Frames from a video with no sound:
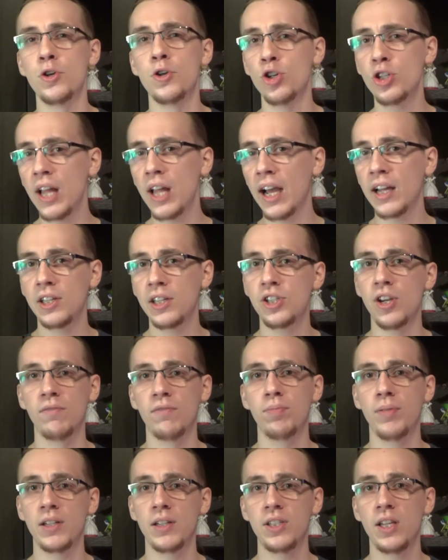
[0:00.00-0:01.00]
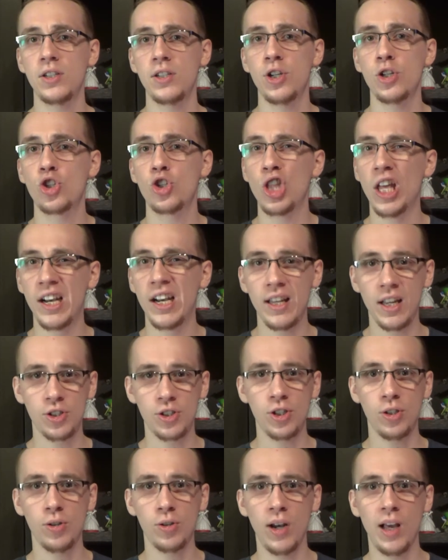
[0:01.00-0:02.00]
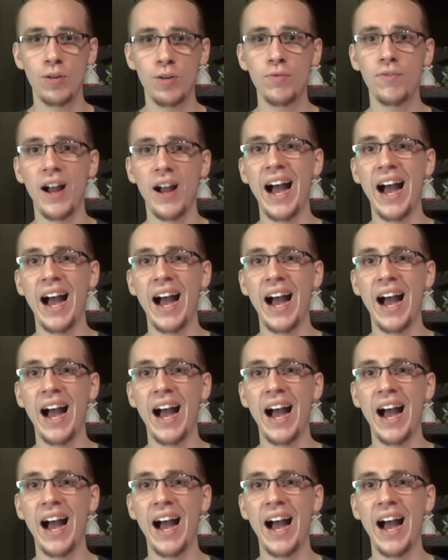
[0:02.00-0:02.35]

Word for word: Czytajcie, płacacie 14 dolarów,